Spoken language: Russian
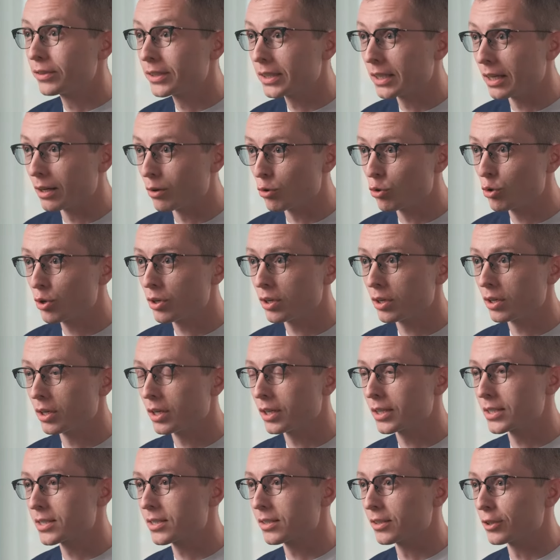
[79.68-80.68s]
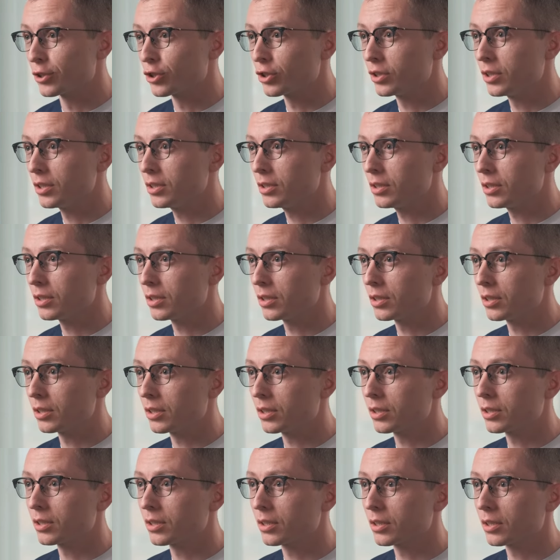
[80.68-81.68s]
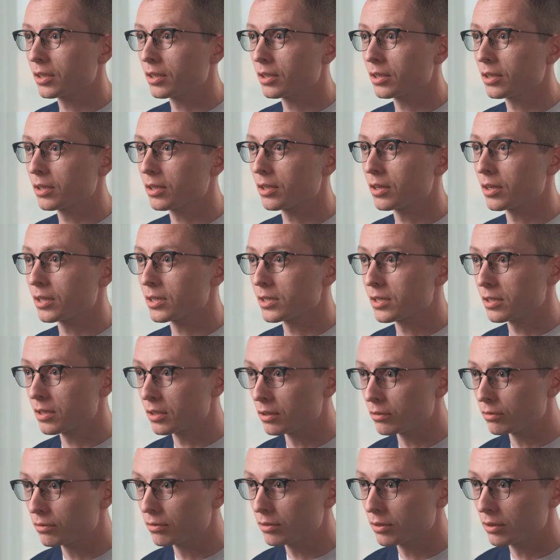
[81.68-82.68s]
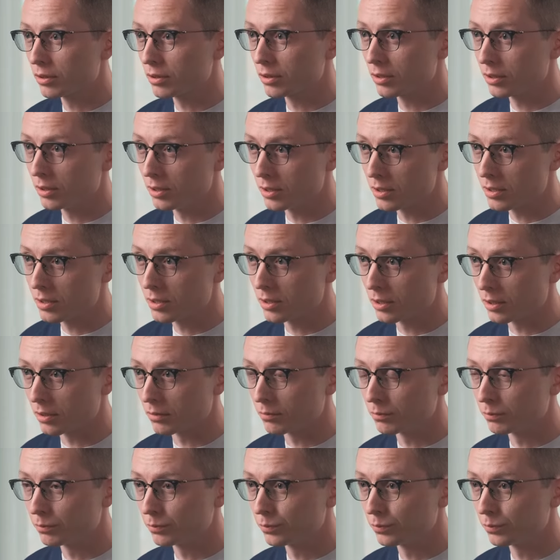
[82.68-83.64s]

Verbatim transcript: Второе осложнение – это разрыв кисты.